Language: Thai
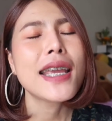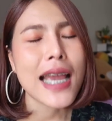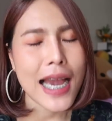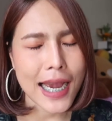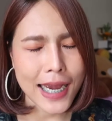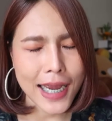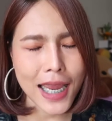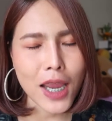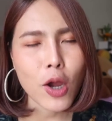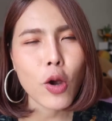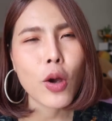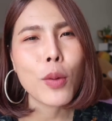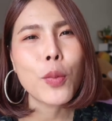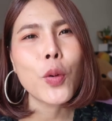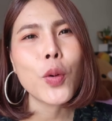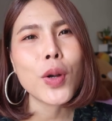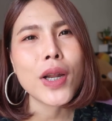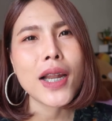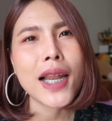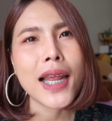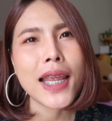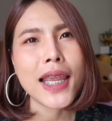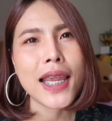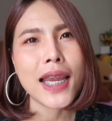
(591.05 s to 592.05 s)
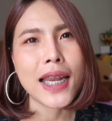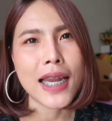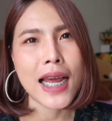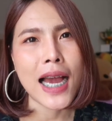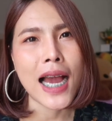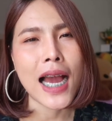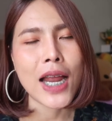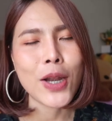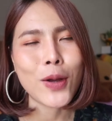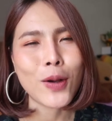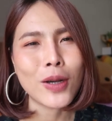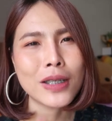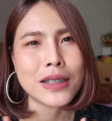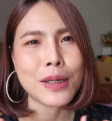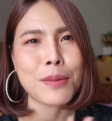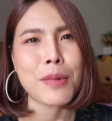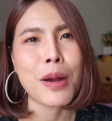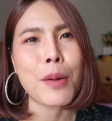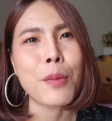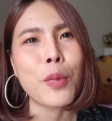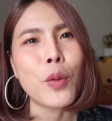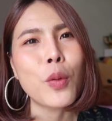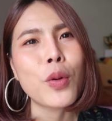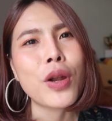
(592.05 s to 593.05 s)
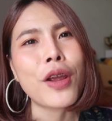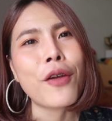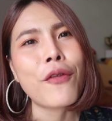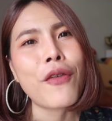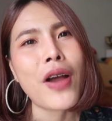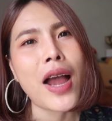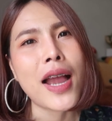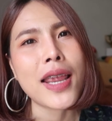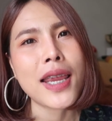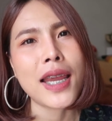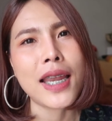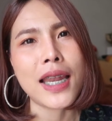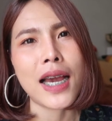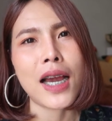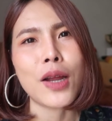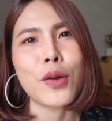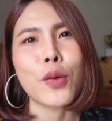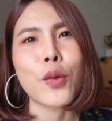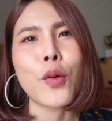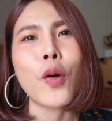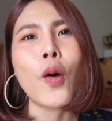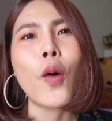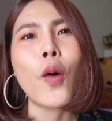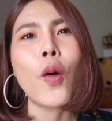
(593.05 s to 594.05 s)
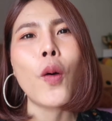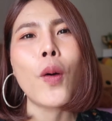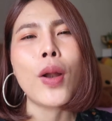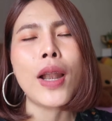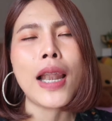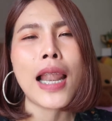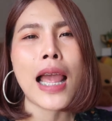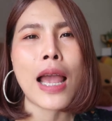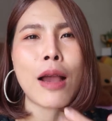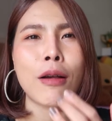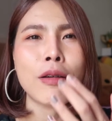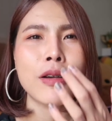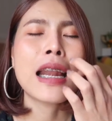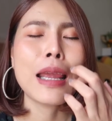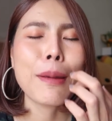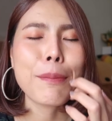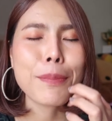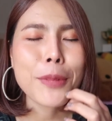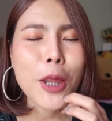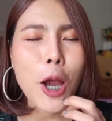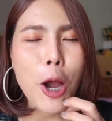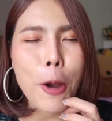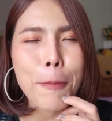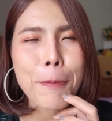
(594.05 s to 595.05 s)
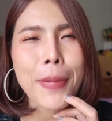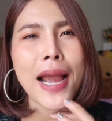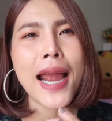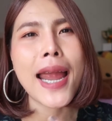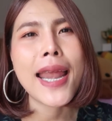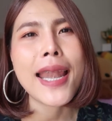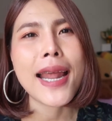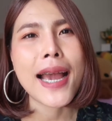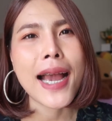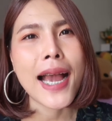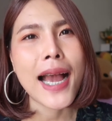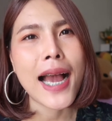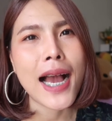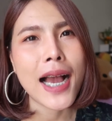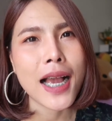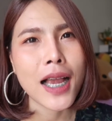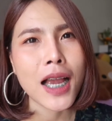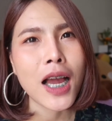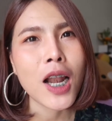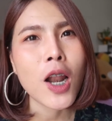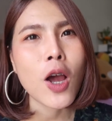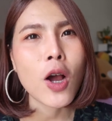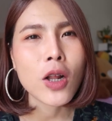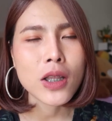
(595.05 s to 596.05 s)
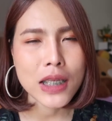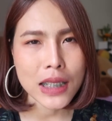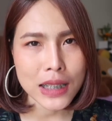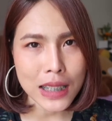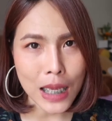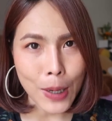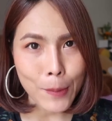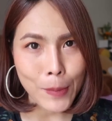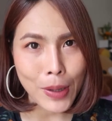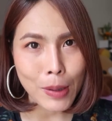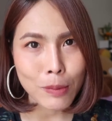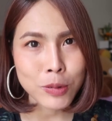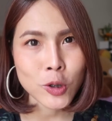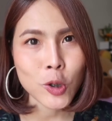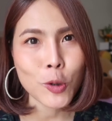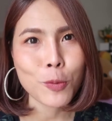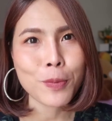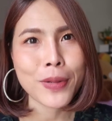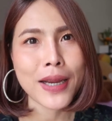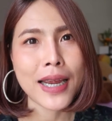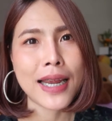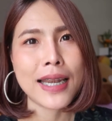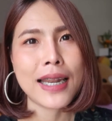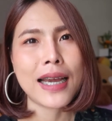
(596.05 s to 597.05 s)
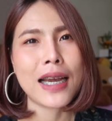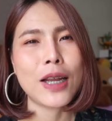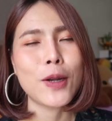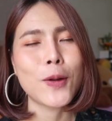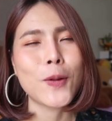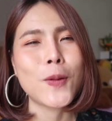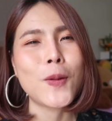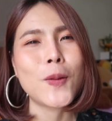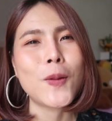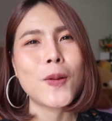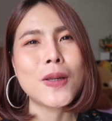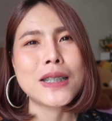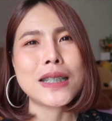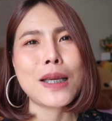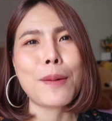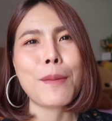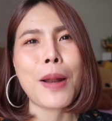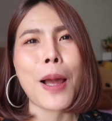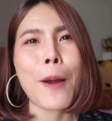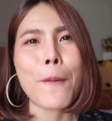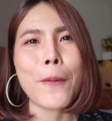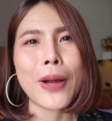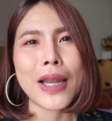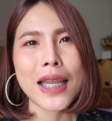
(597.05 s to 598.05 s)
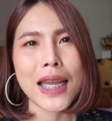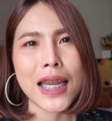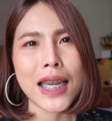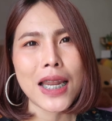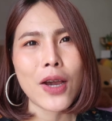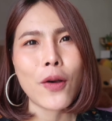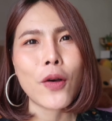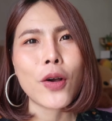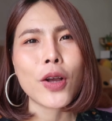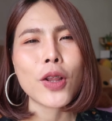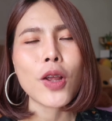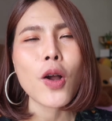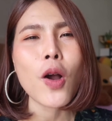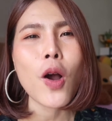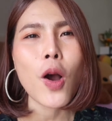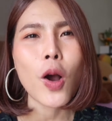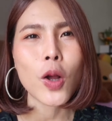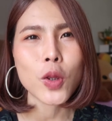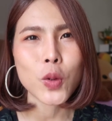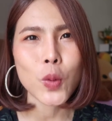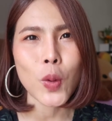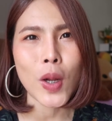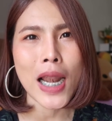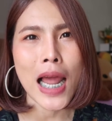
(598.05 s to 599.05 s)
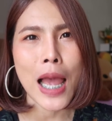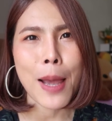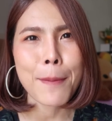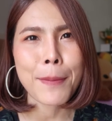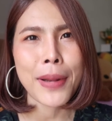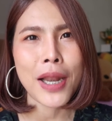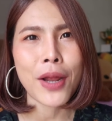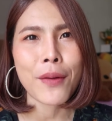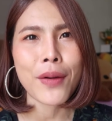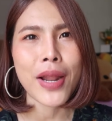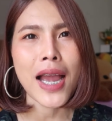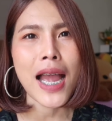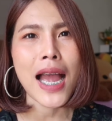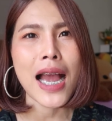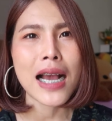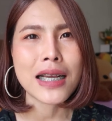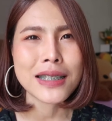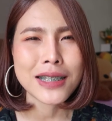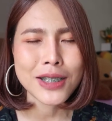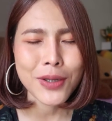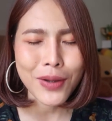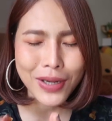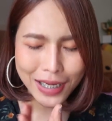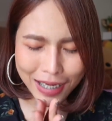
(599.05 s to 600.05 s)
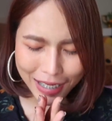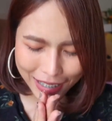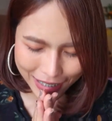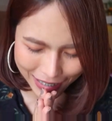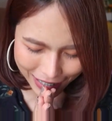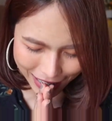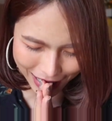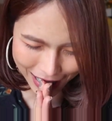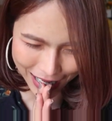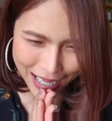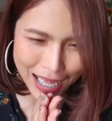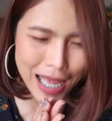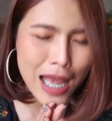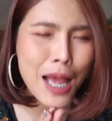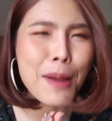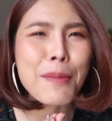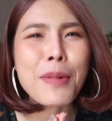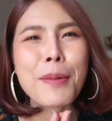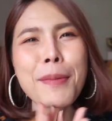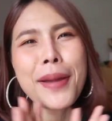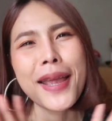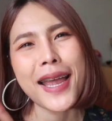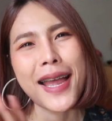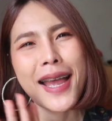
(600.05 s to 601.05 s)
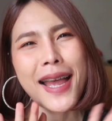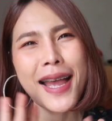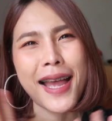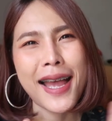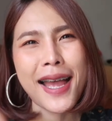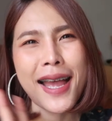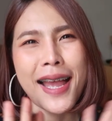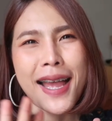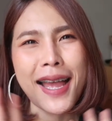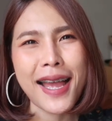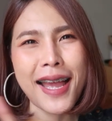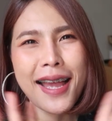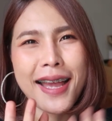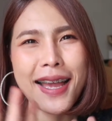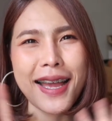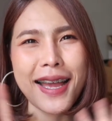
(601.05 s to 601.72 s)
อยากให้ออมพูดอะไรอีกนะคะเดี๋ยวออมจะมาพูดให้ฟังอีกนะคะทุกคนแล้วคลิปต่อไปนะคะก็รอติดตามรับชมกันนะคะทุกคนสำหรับวันนี้นะออมก็ต้องขอตัวลาไปแล้วนะคะสวัสดีค่ะบ๊ายบายค่ะ